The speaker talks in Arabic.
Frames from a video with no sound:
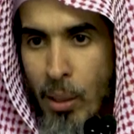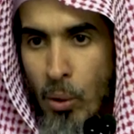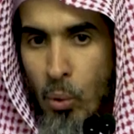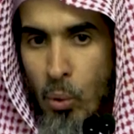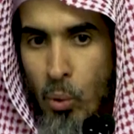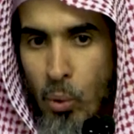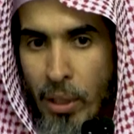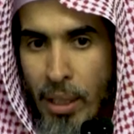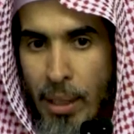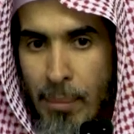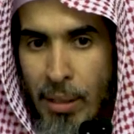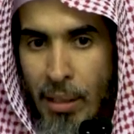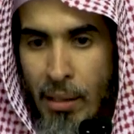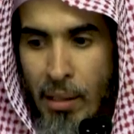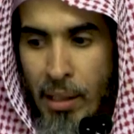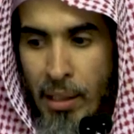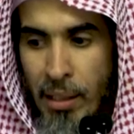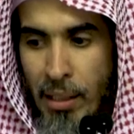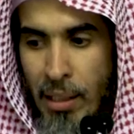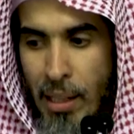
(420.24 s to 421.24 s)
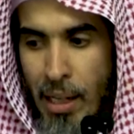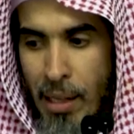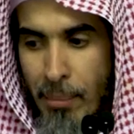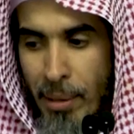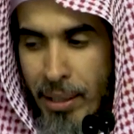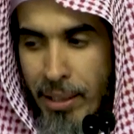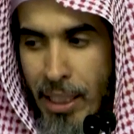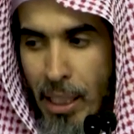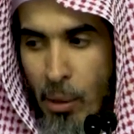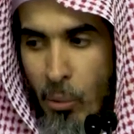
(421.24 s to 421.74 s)
يقولون كما قال
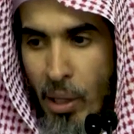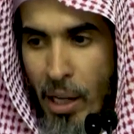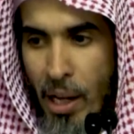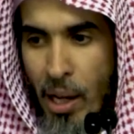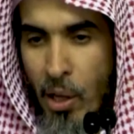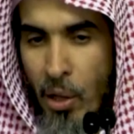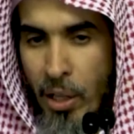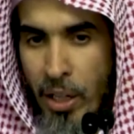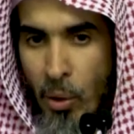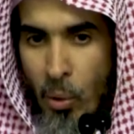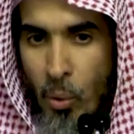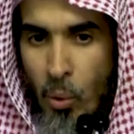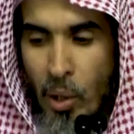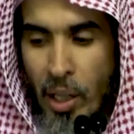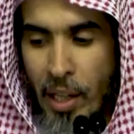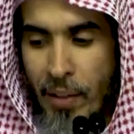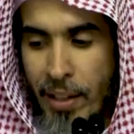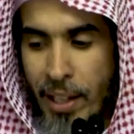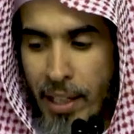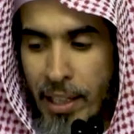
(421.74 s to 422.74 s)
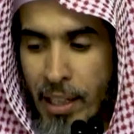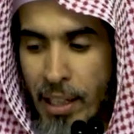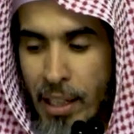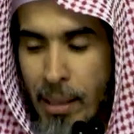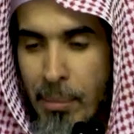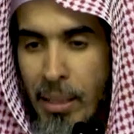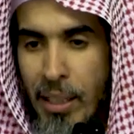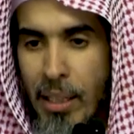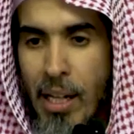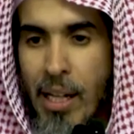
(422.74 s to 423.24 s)
المرداوي أنه هو الذي عليه
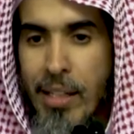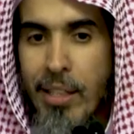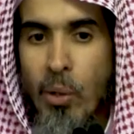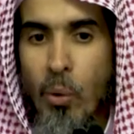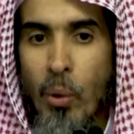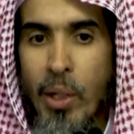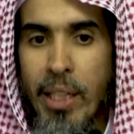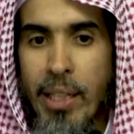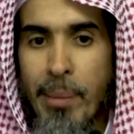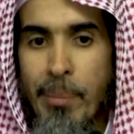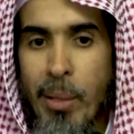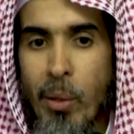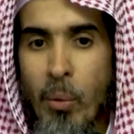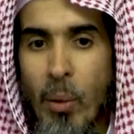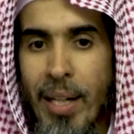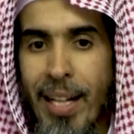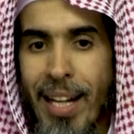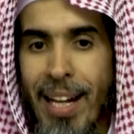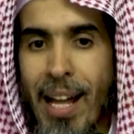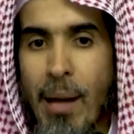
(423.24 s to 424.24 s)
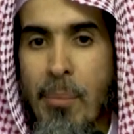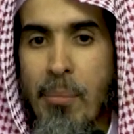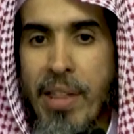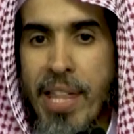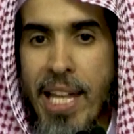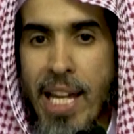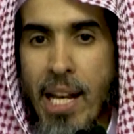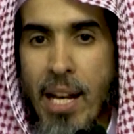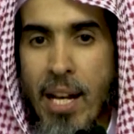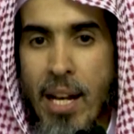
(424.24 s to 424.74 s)
العمل أنه إنما يولى
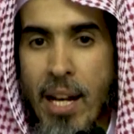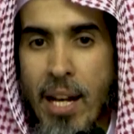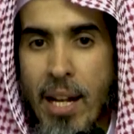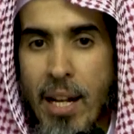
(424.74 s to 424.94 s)
الأمثل